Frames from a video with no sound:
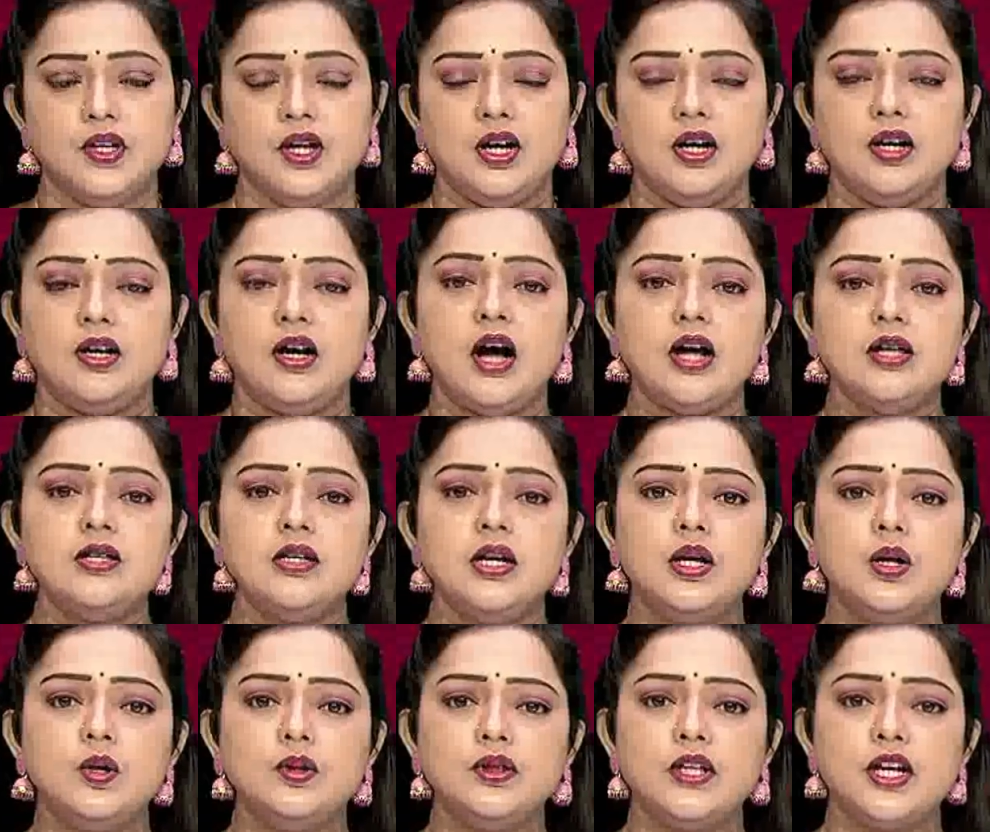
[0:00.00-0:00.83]

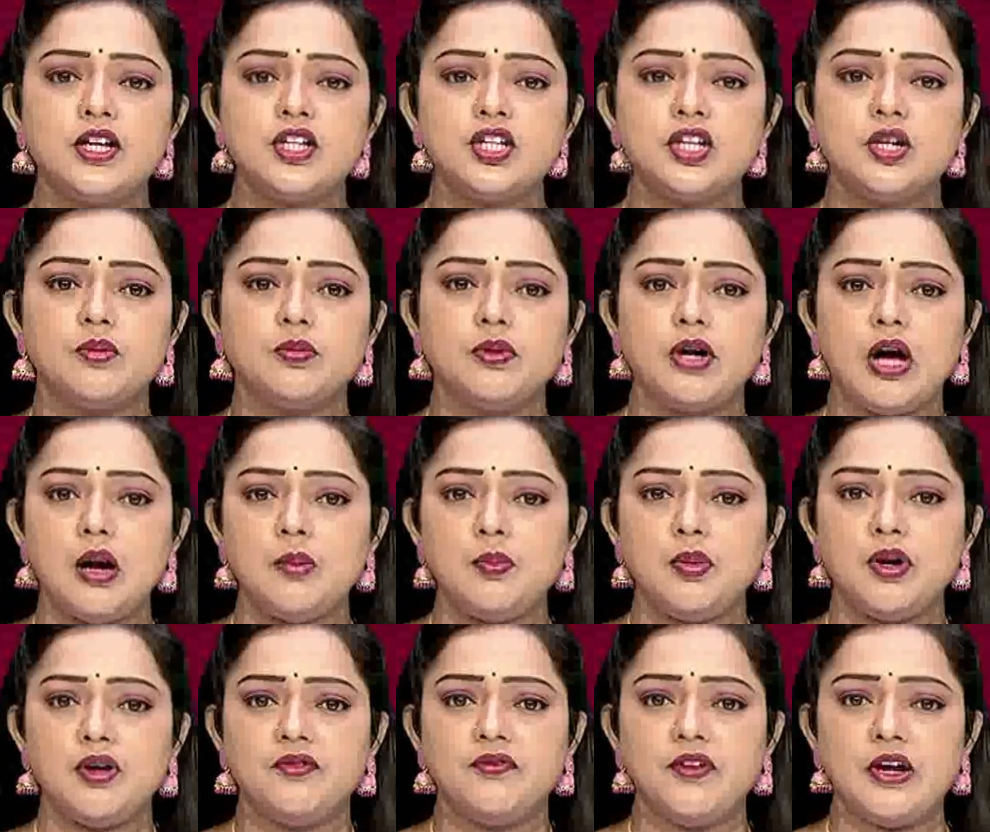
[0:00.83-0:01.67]
గాజాలో తక్షణం
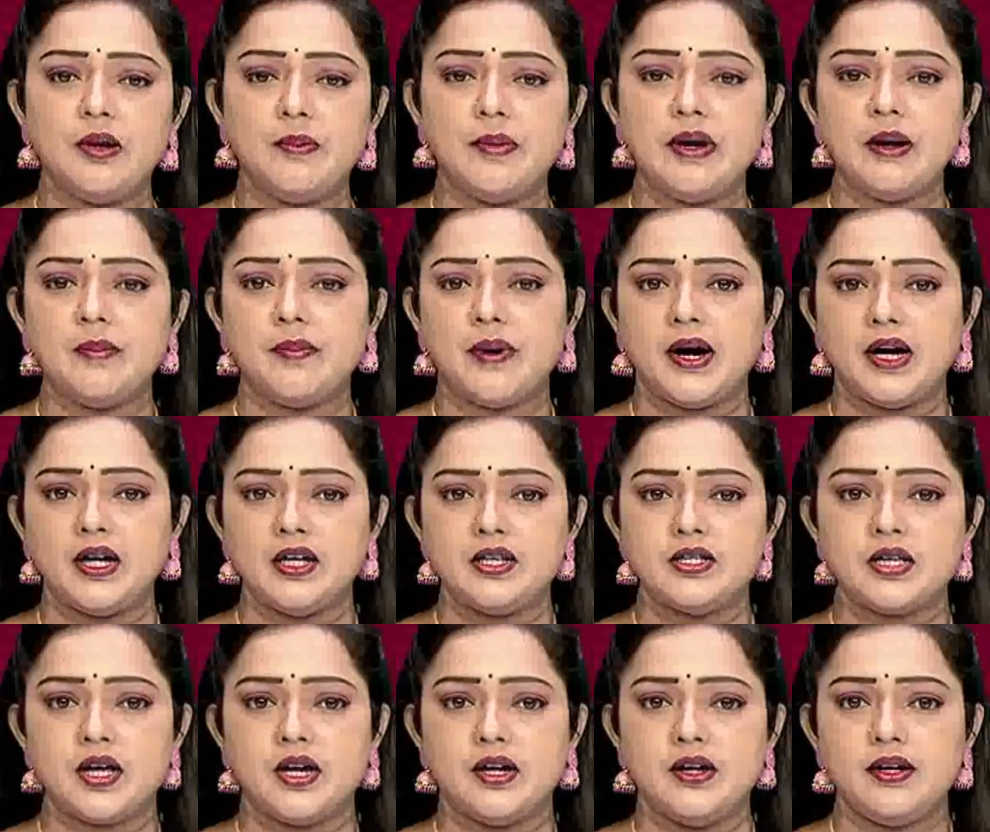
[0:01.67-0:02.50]
కాల్పుల విరమణ
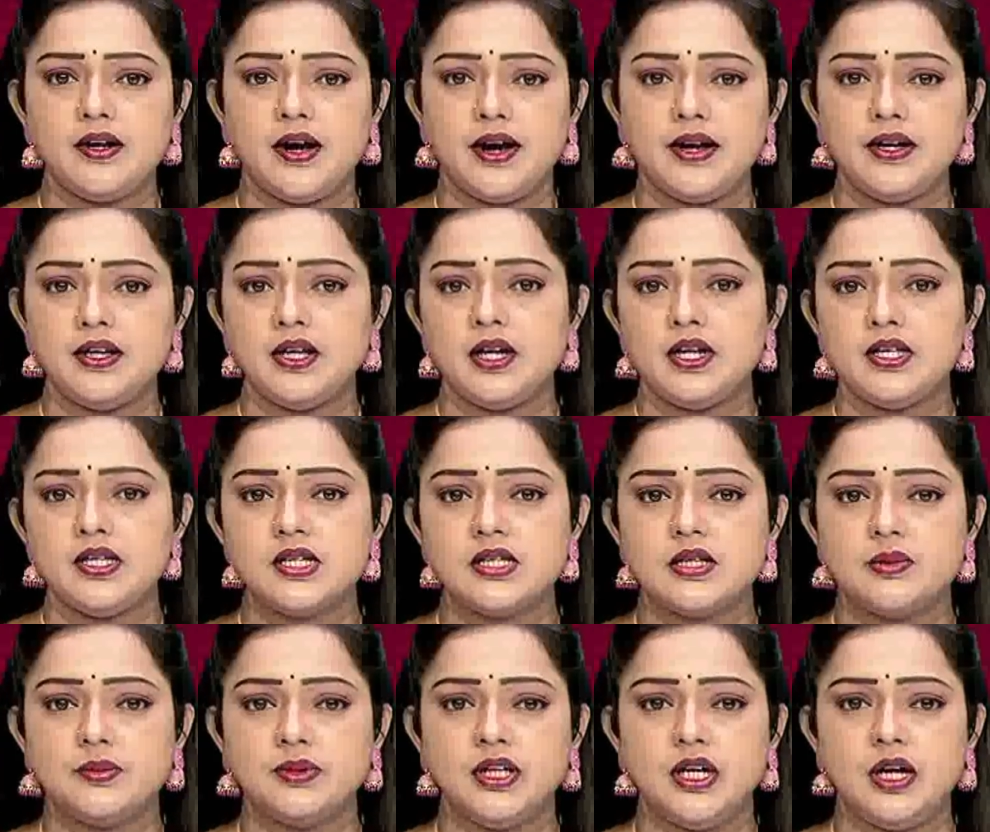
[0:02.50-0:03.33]
పాటించాలని
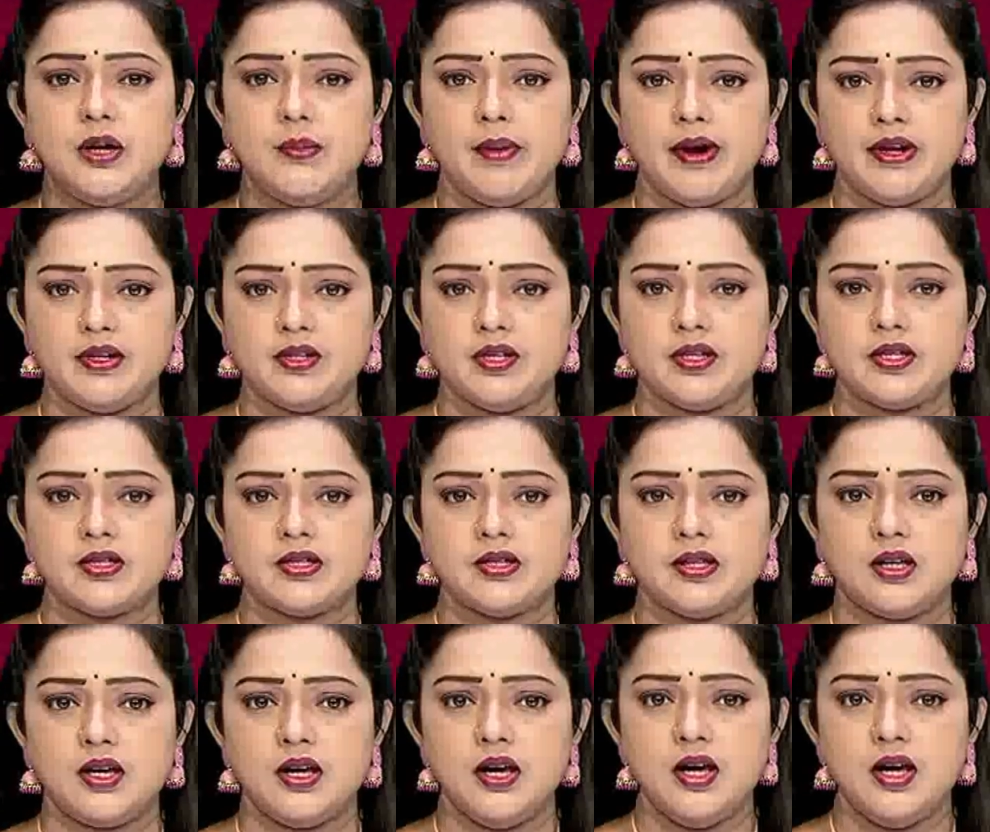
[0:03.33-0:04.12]
ఐక్యరాజ్యసమితి డిమాండ్ చేసింది